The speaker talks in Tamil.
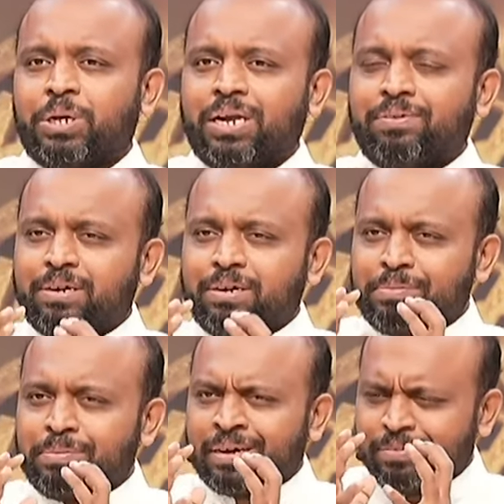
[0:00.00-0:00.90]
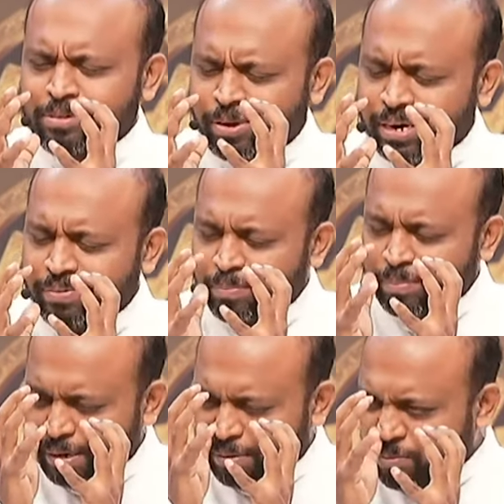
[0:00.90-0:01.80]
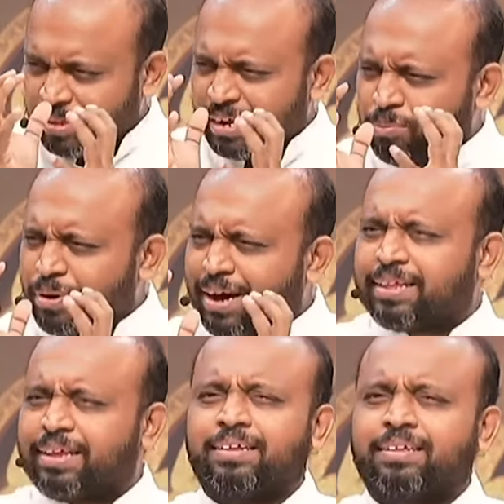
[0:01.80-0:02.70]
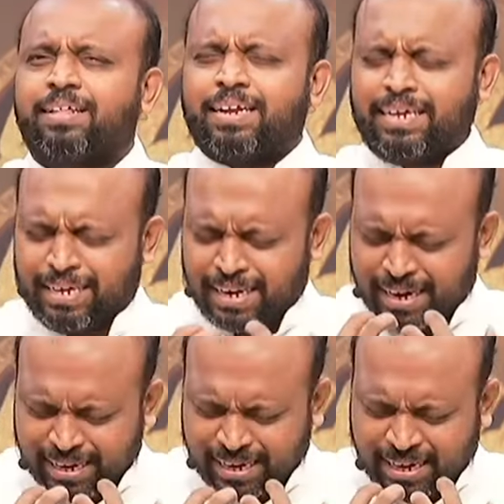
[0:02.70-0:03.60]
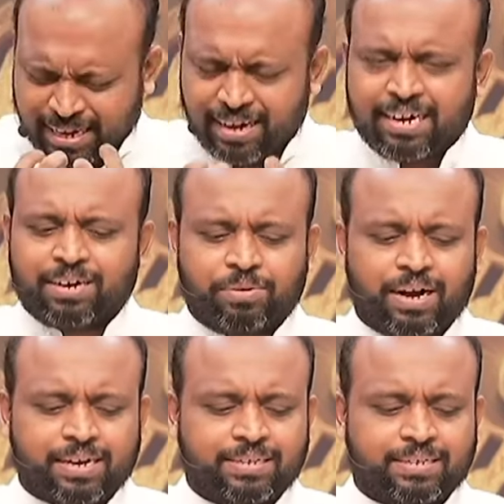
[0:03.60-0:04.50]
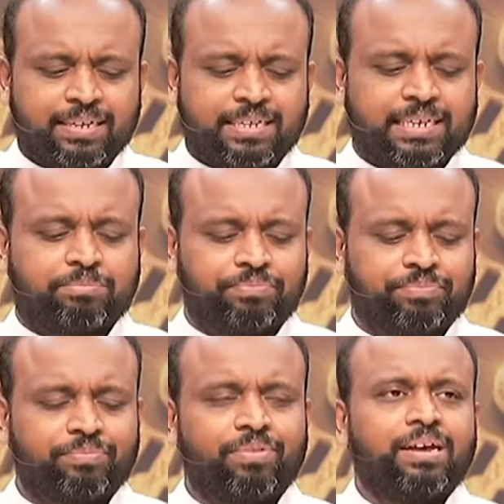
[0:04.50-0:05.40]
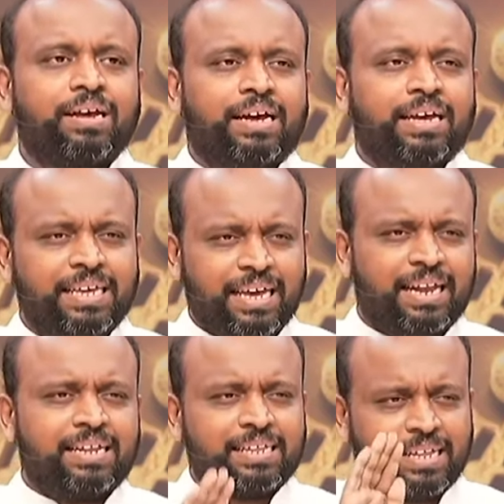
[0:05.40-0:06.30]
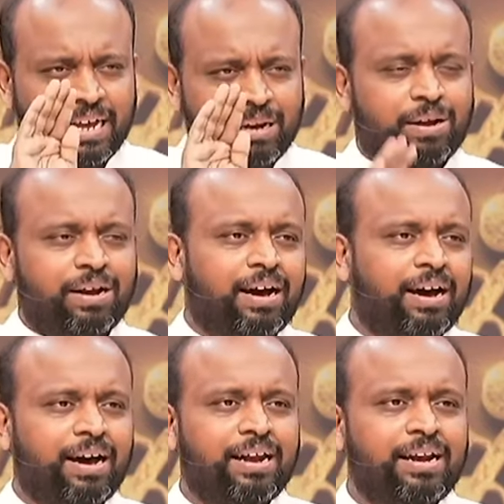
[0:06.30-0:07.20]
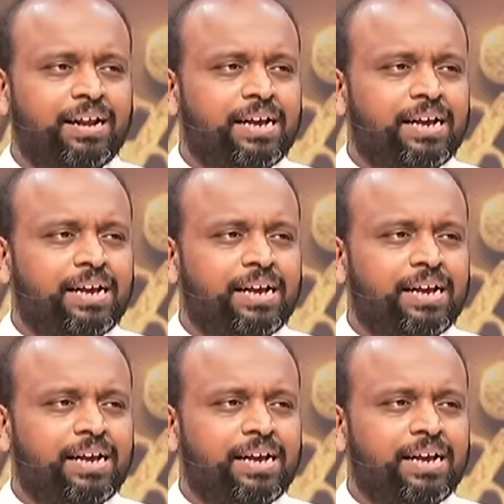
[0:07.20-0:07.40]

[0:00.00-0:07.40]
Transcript: சொல்ல விரும்பு சொல்ல விரும்புகிற முதல் வார்த்தை அதுதான் எனக்கான வாக்கு தத்தம் என் தேவனால்